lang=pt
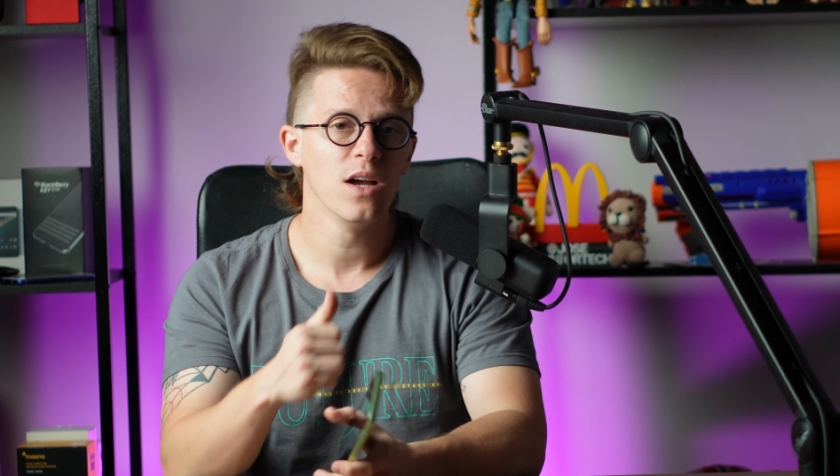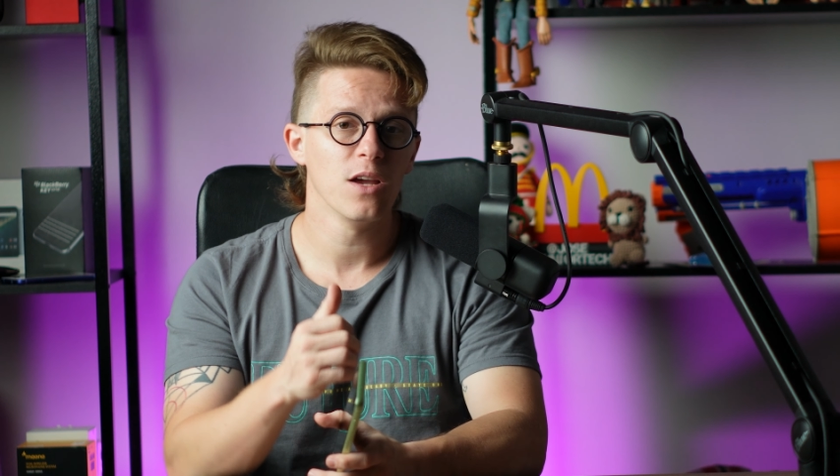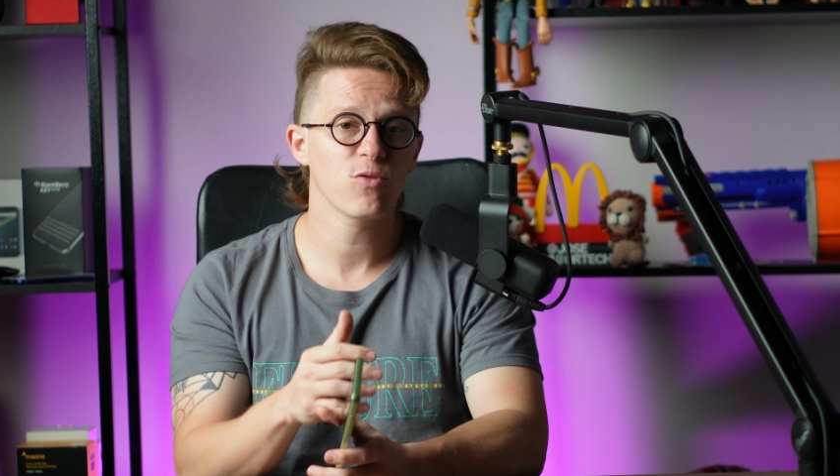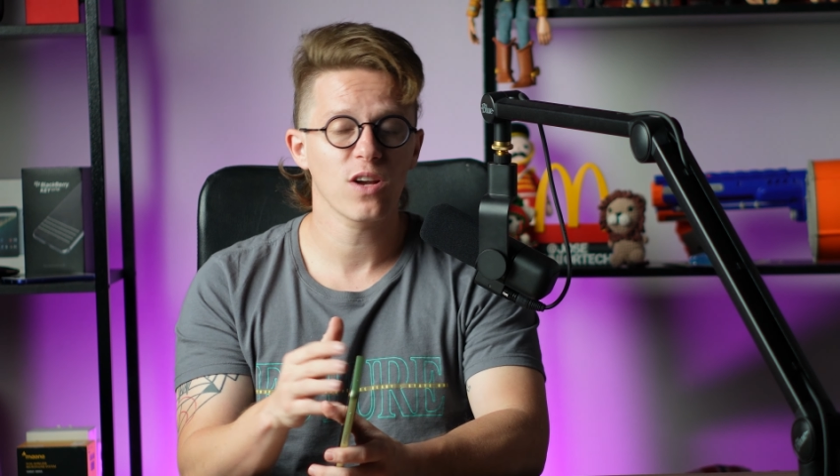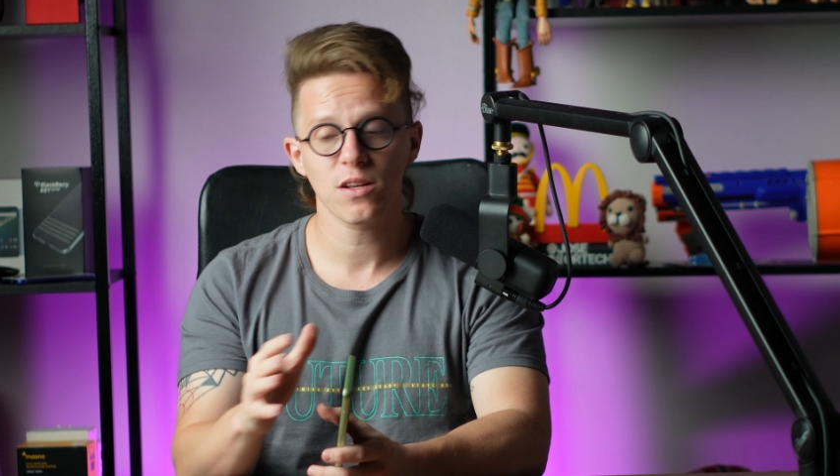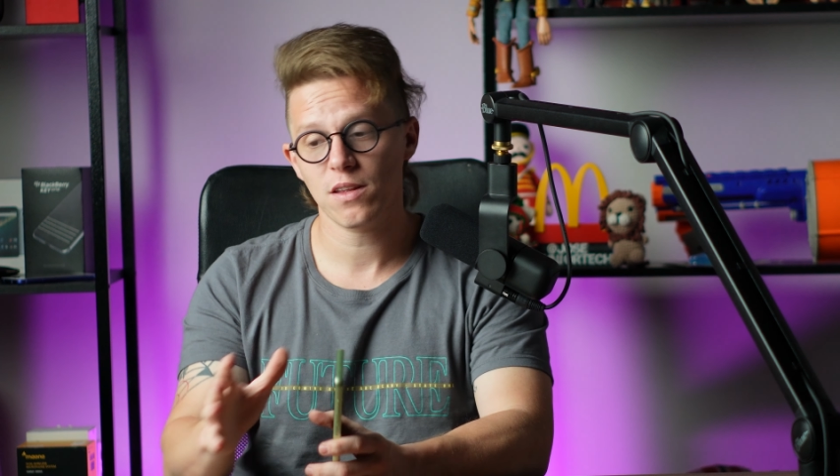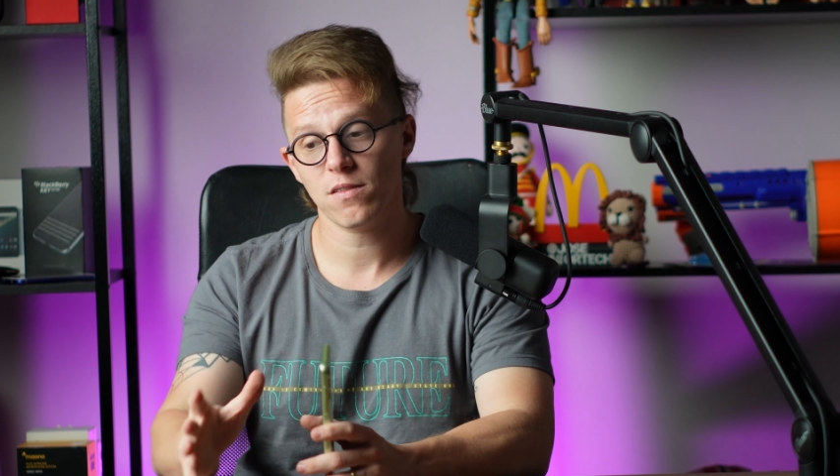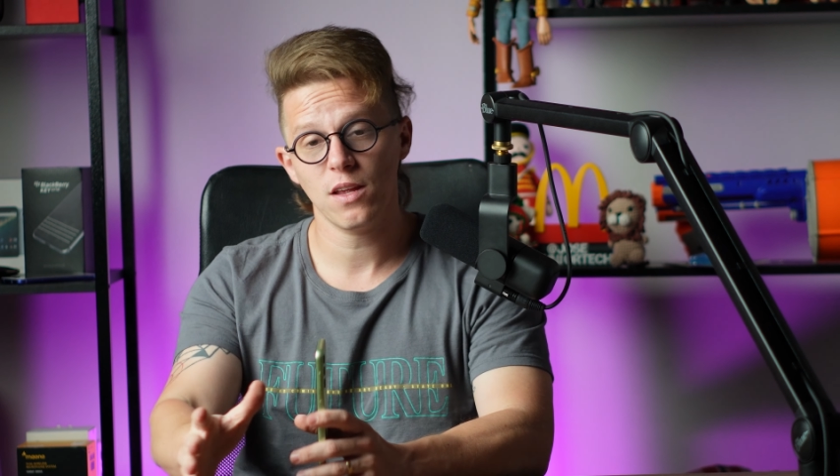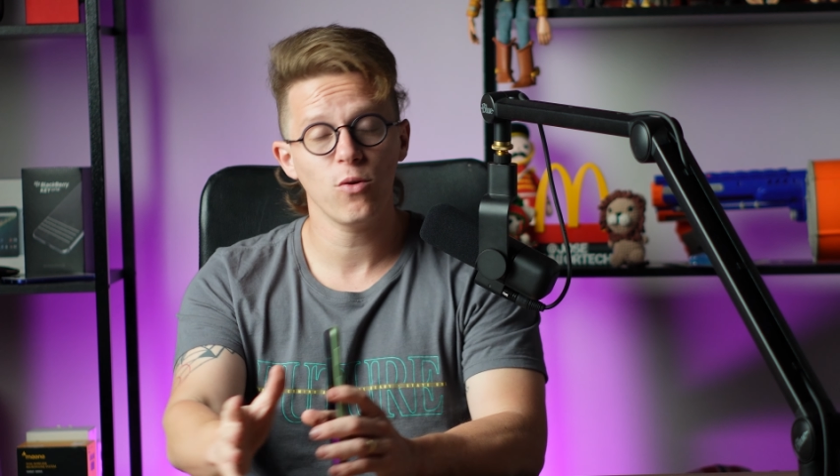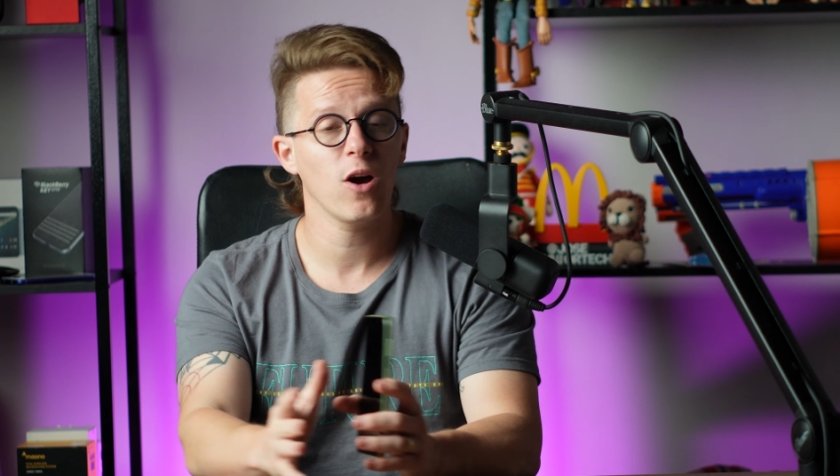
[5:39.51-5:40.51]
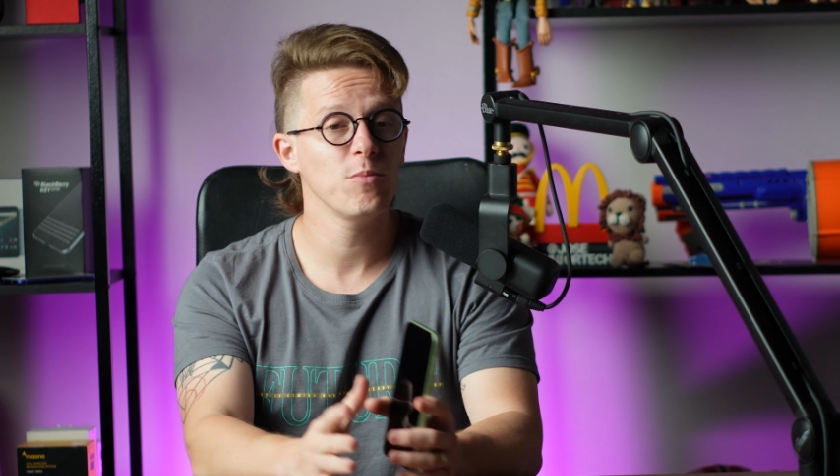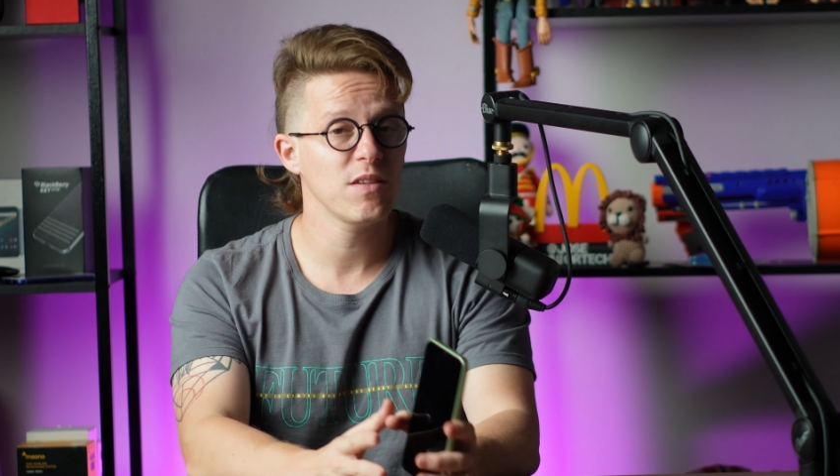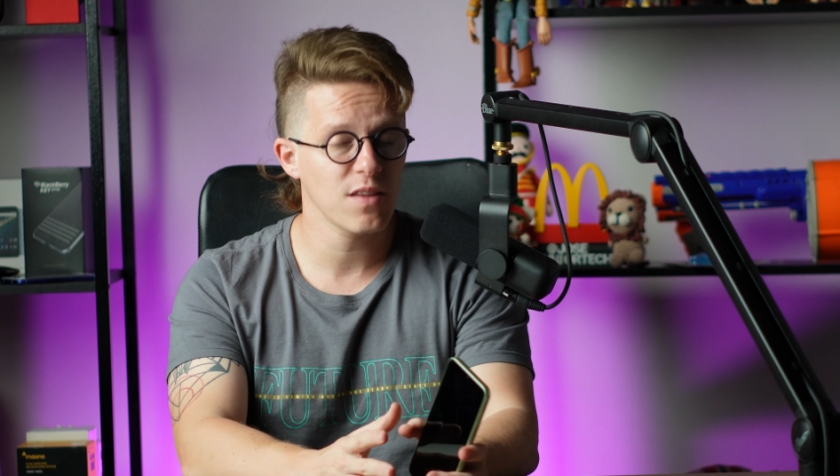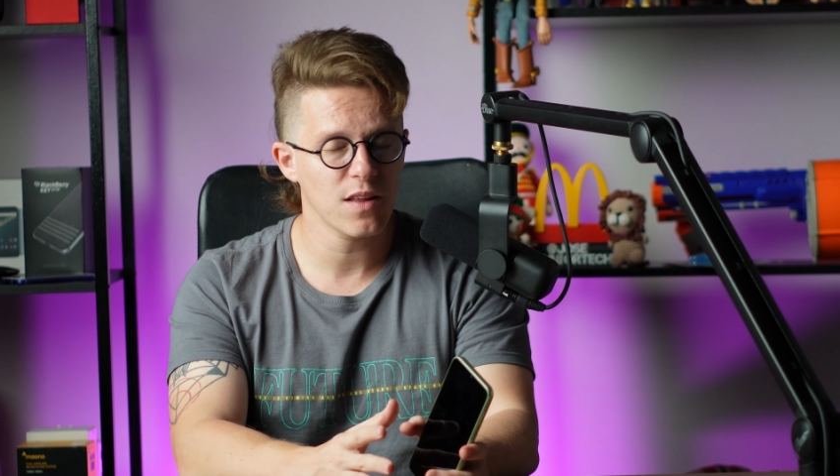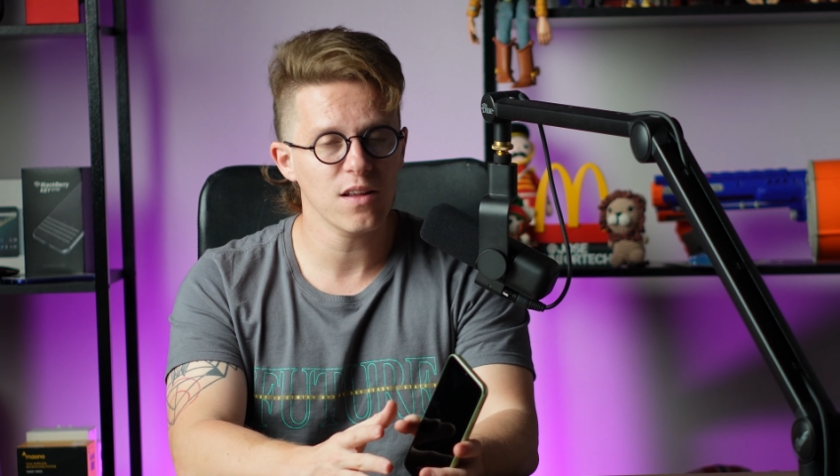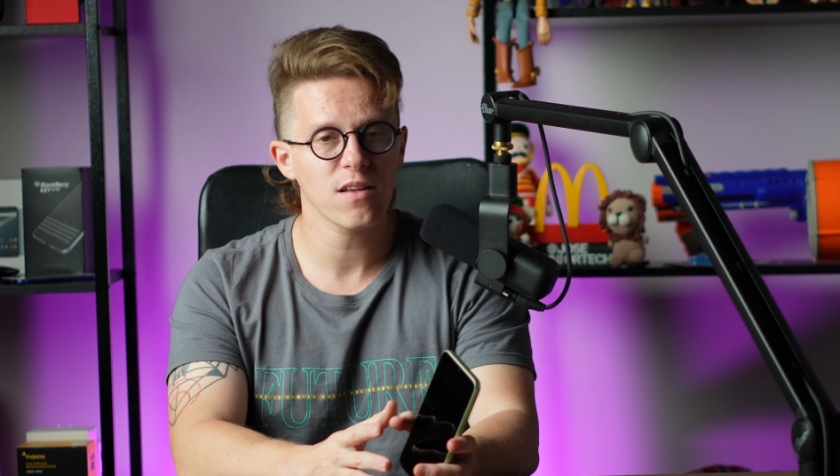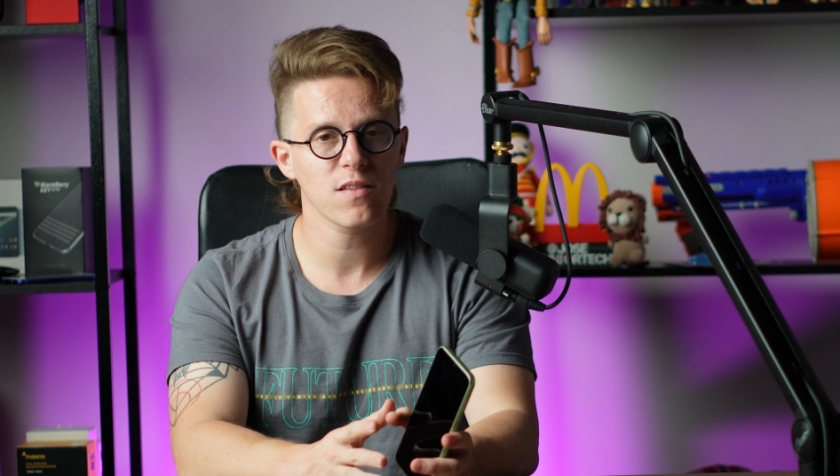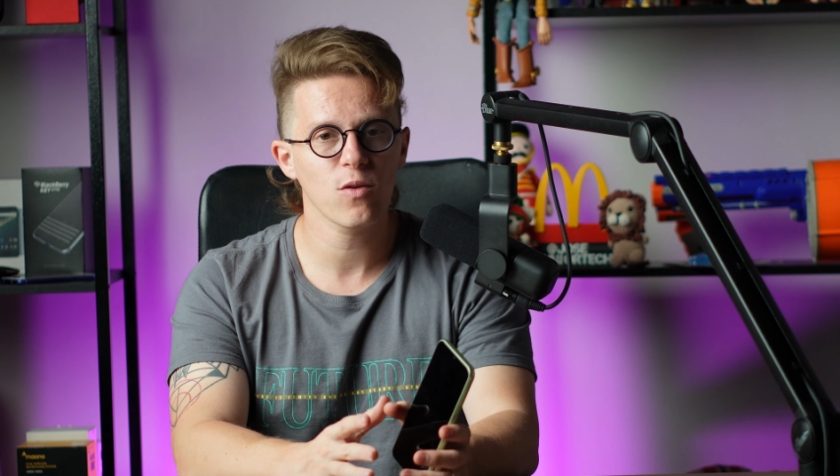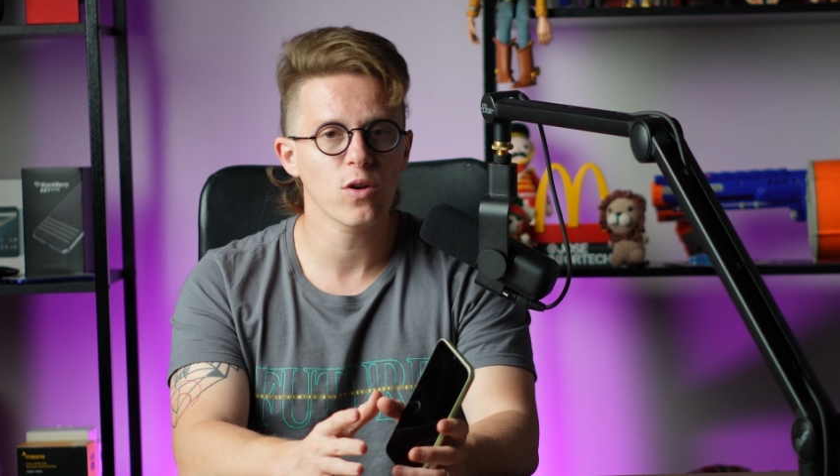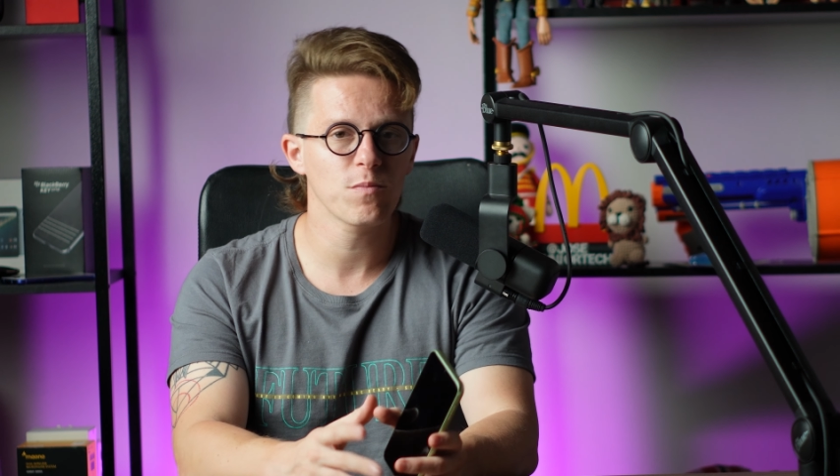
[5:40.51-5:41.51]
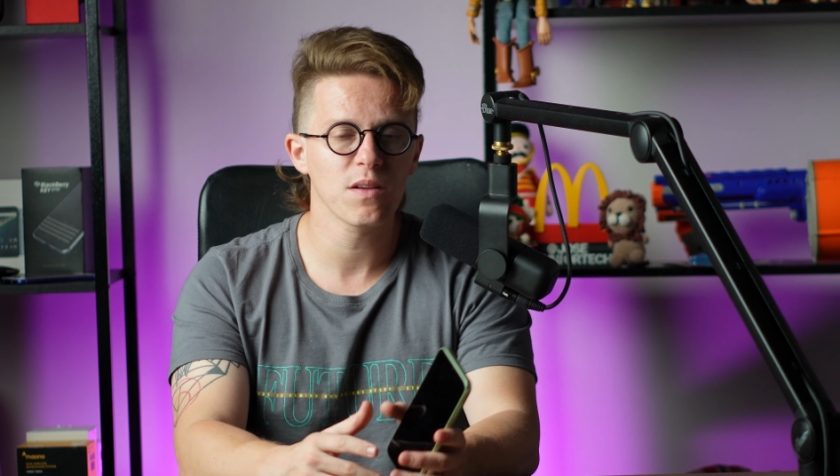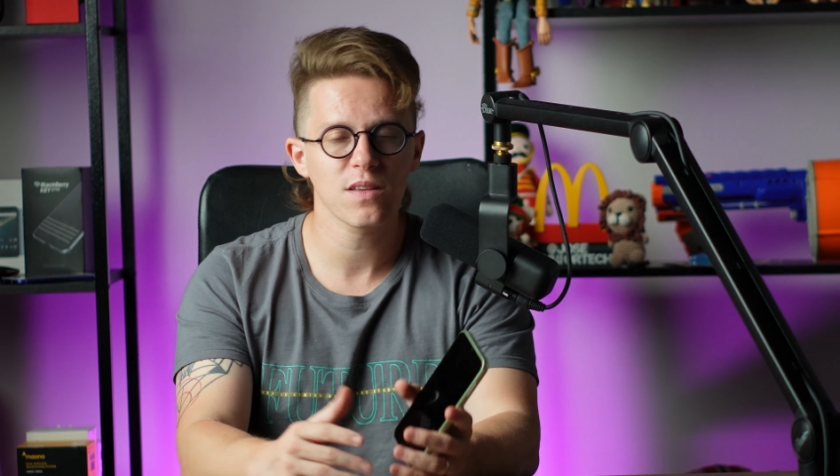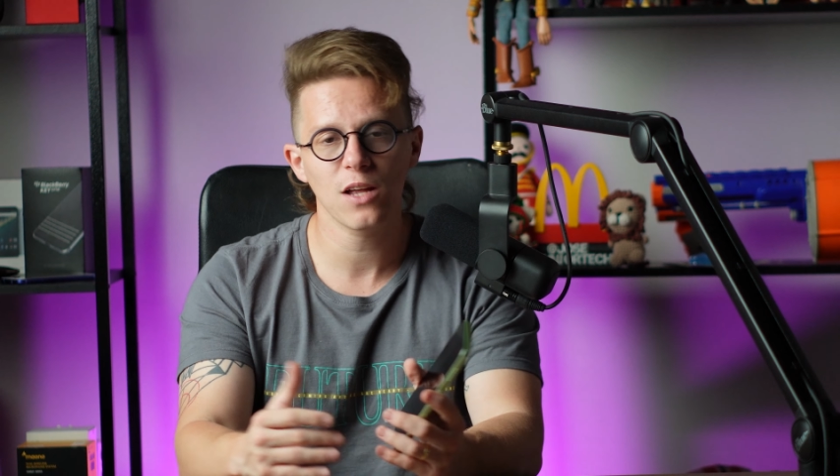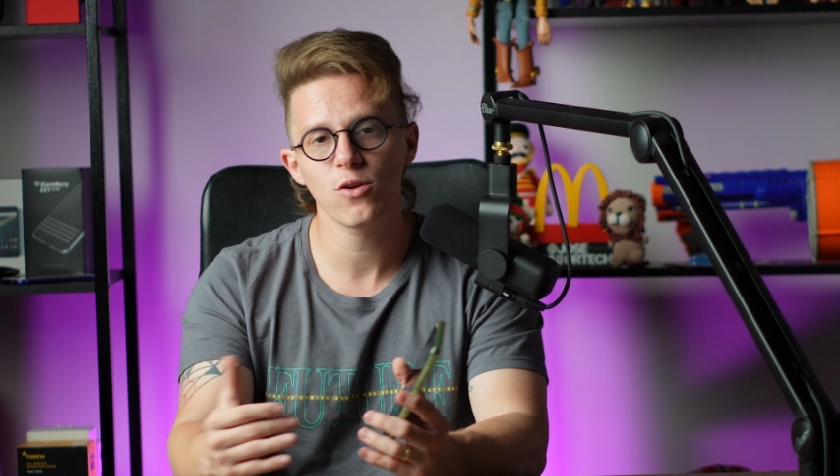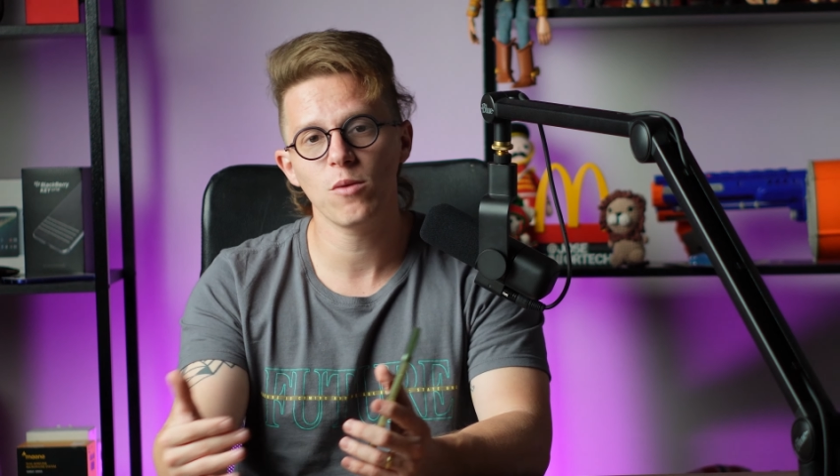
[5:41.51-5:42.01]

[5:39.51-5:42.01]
Eu já testei o Realme C35 ano passado,